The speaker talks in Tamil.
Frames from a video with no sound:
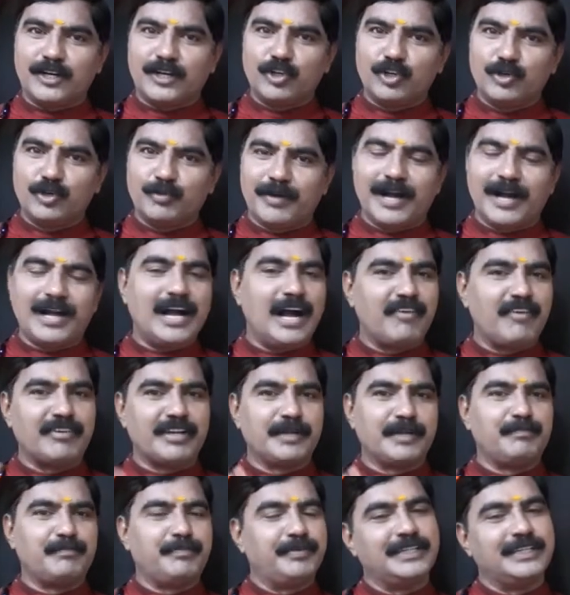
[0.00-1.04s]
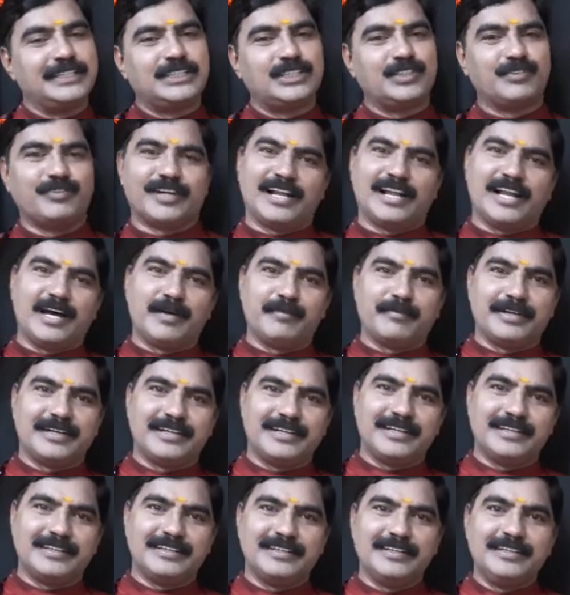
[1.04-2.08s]
களவுமாக அவனை பிடித்து விடலாம்
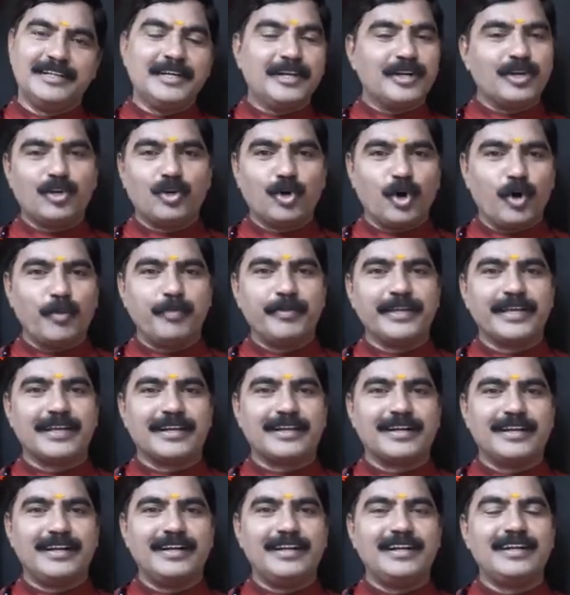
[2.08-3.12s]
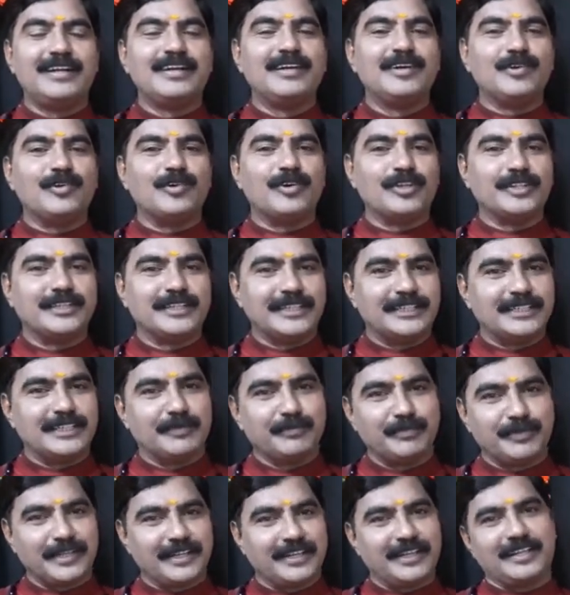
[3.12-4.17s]
என்று கோபியர்கள் ஒரு
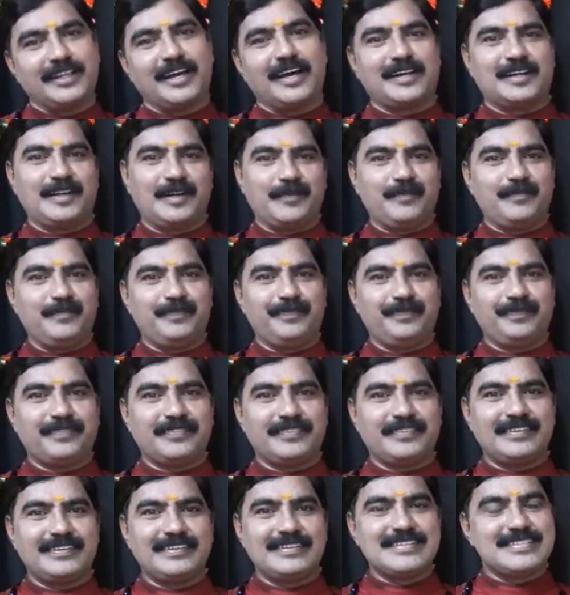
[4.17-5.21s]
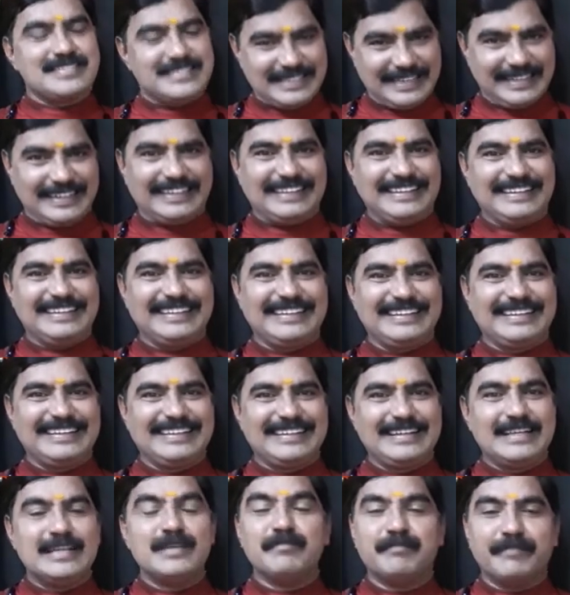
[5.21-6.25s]
திட்டம் தீட்டினார்கள் சரி
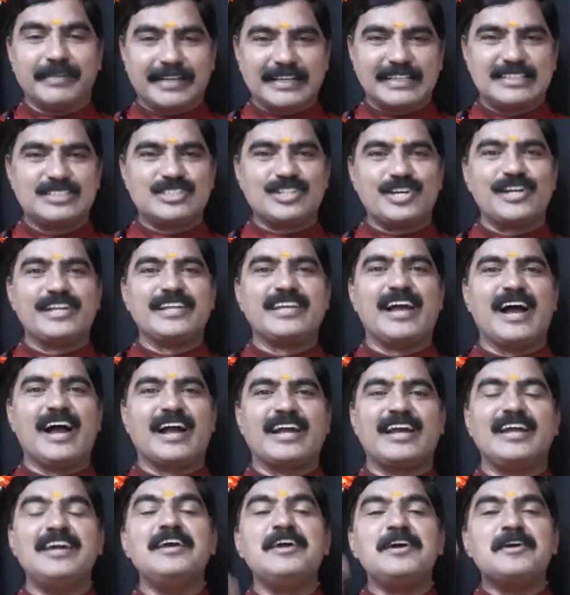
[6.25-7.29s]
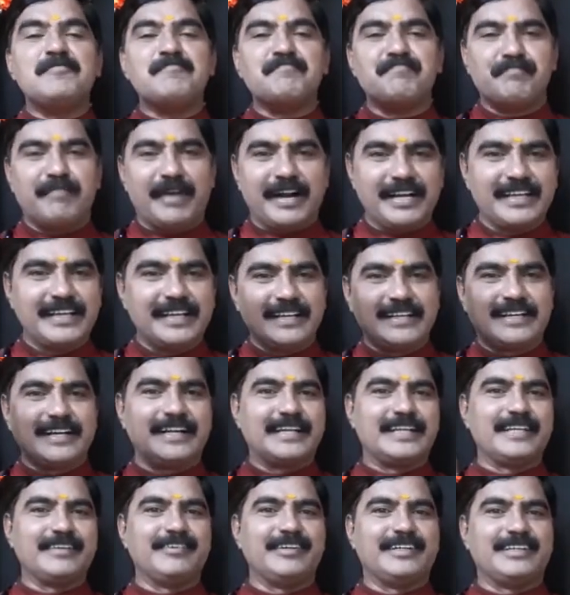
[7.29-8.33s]
மிகச் சரியாக மணியை
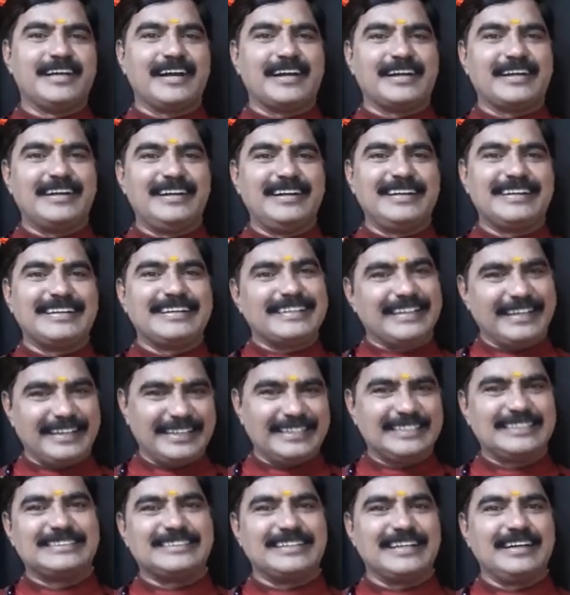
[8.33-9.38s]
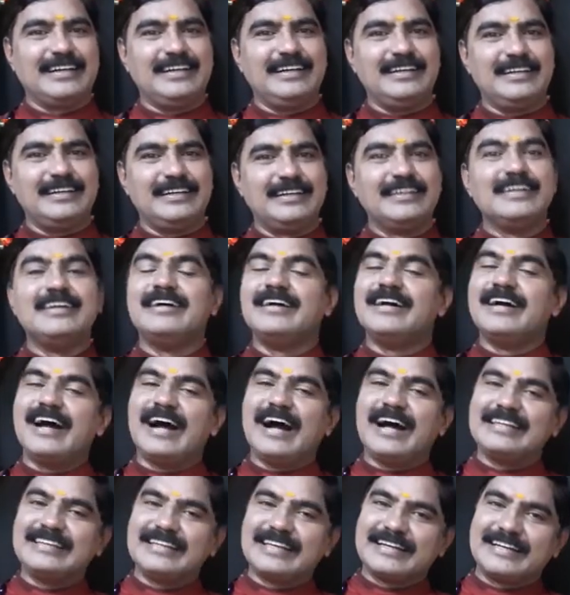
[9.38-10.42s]
கட்டிவிட்டார்கள் கயிற்றில்
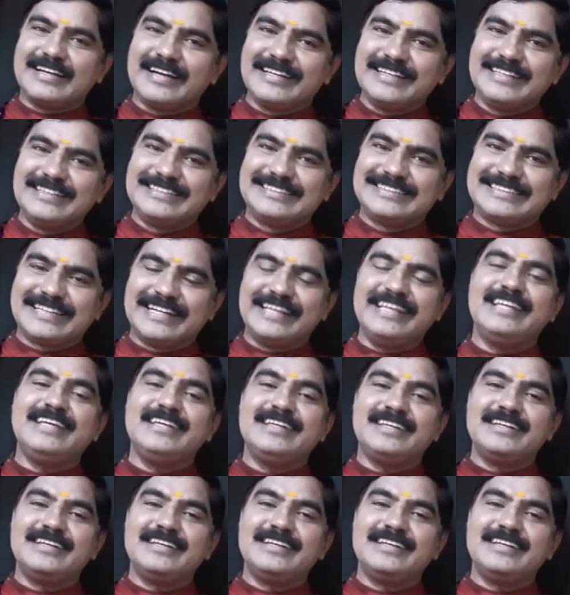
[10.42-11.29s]
அந்த கயிற்றை